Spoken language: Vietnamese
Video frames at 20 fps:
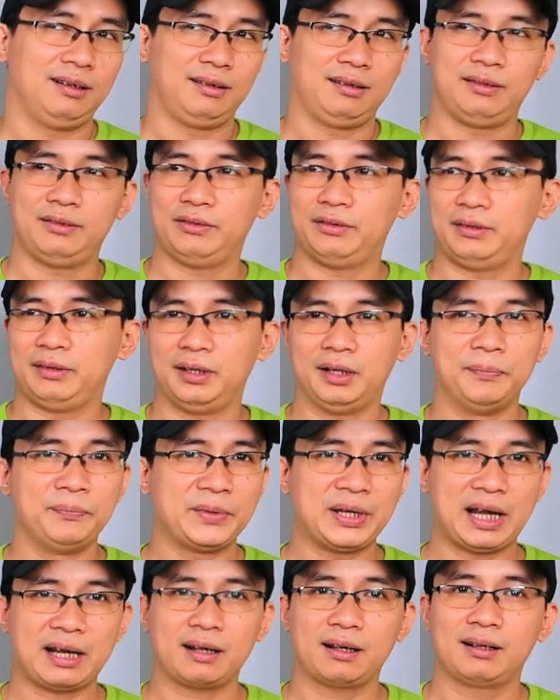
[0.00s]
ờ,
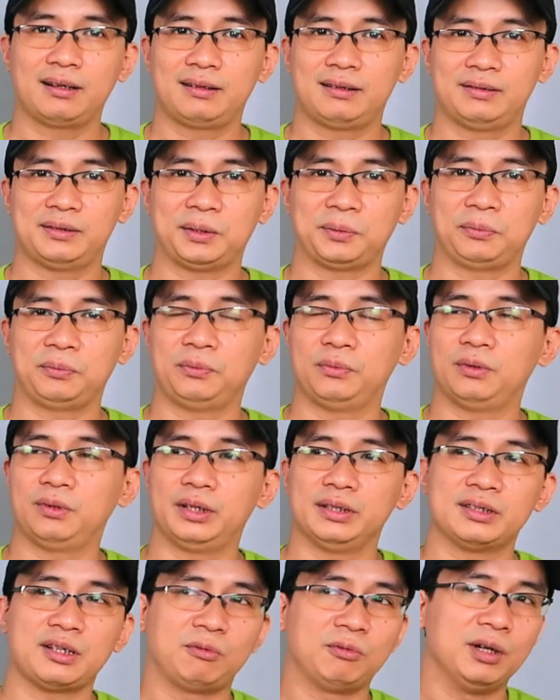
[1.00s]
âm nhạc
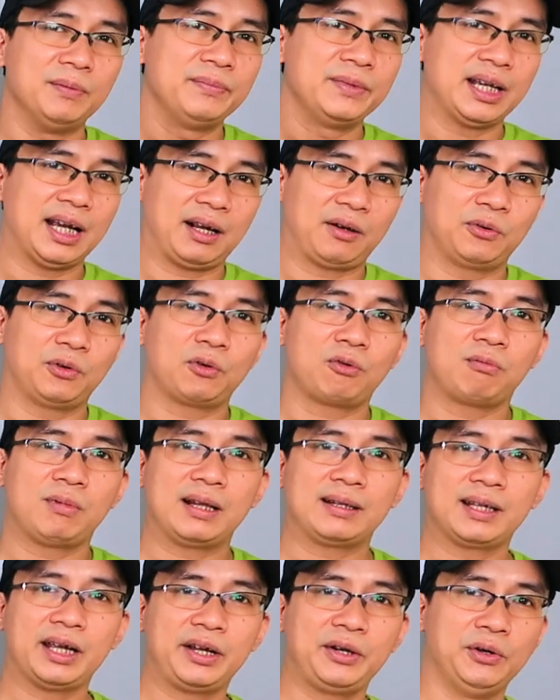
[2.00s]
dòng cái dòng âm nhạc của nó
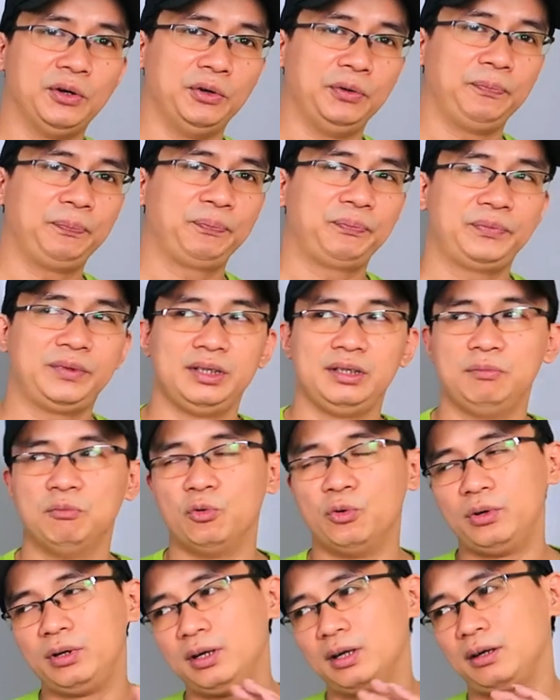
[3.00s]
cũng đã thay đổi thì
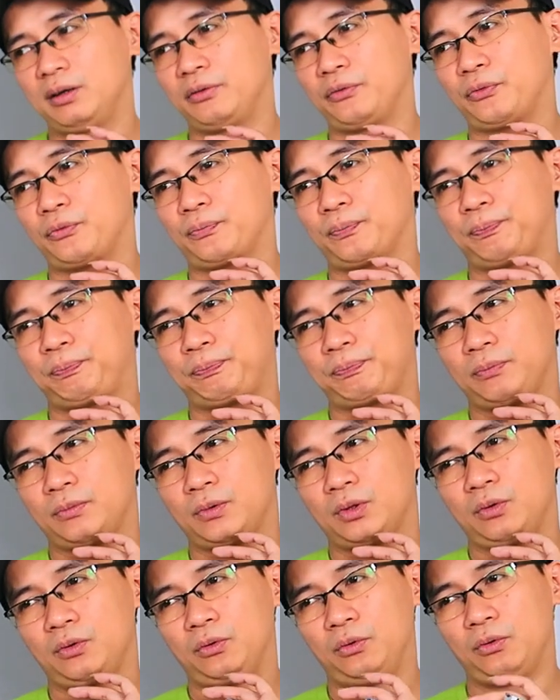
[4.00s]
mùi hương
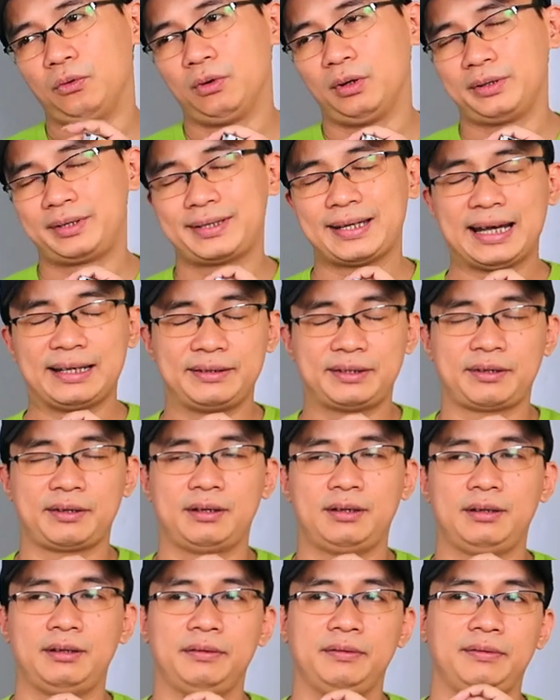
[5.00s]
của
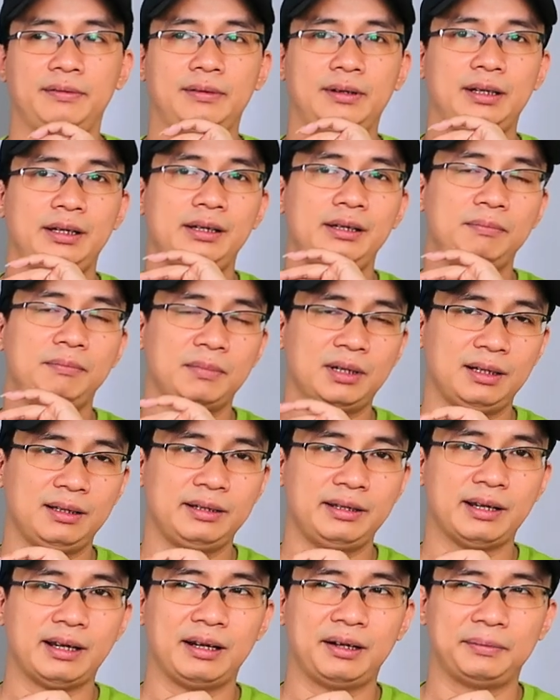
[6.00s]
Santa và
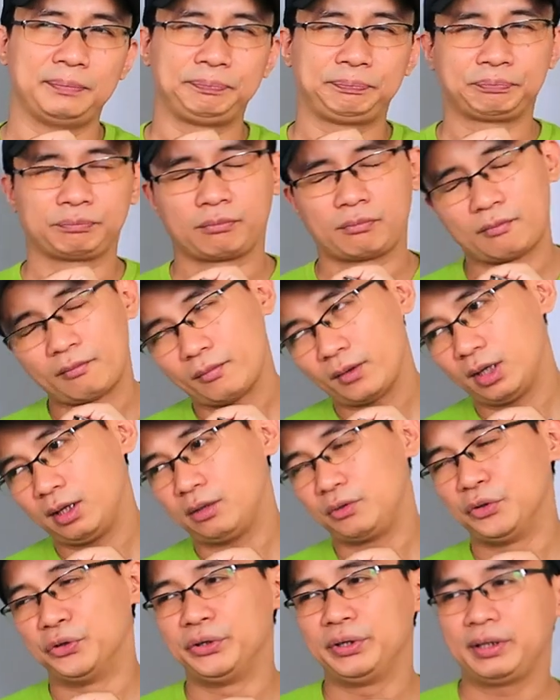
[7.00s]
Himalaya
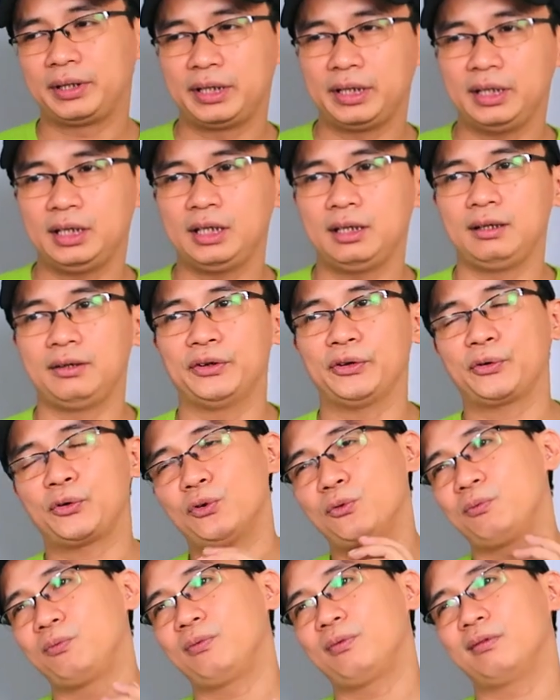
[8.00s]
đôi khi nó
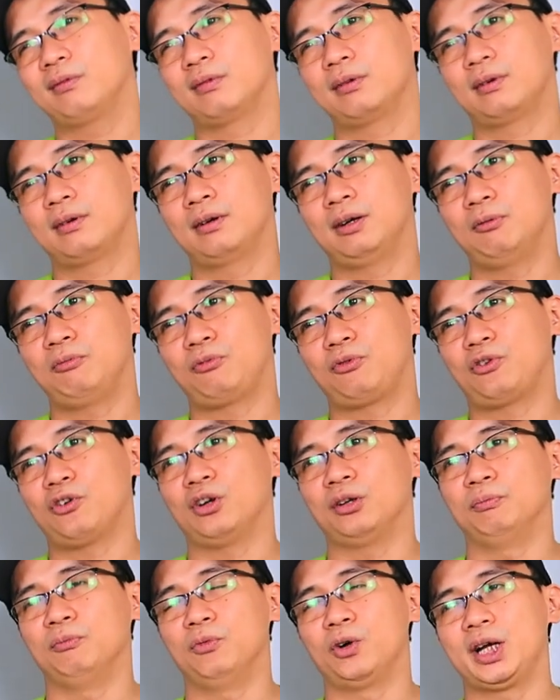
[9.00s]
cũng không
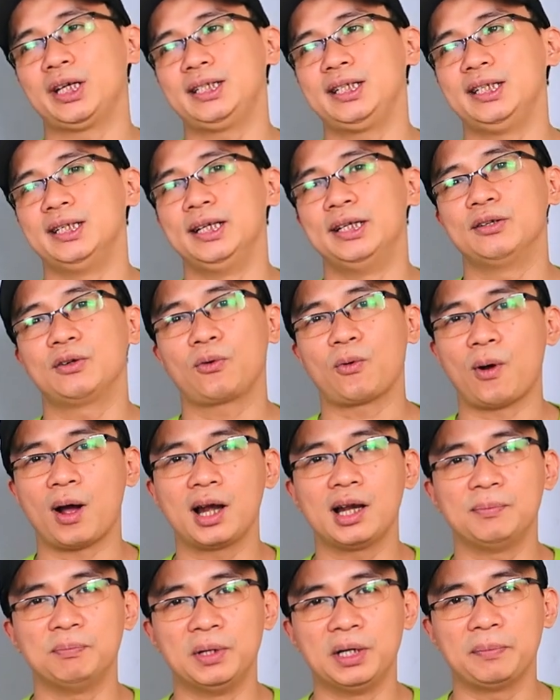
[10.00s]
còn một cái gì đấy nó
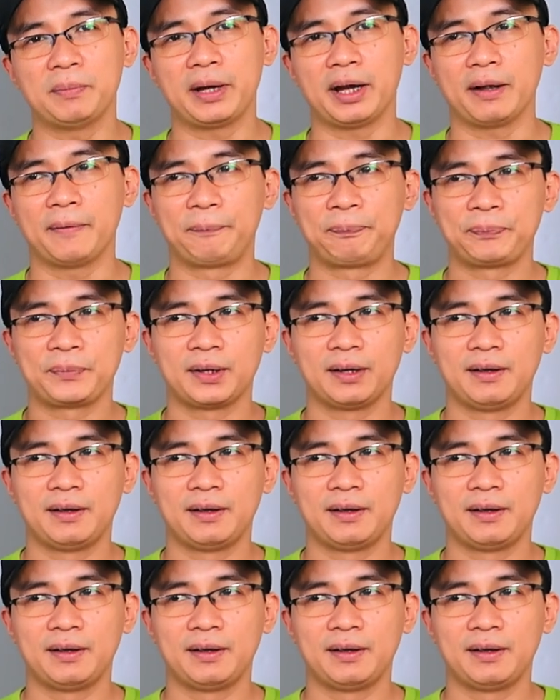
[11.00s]
quá là mới mẻ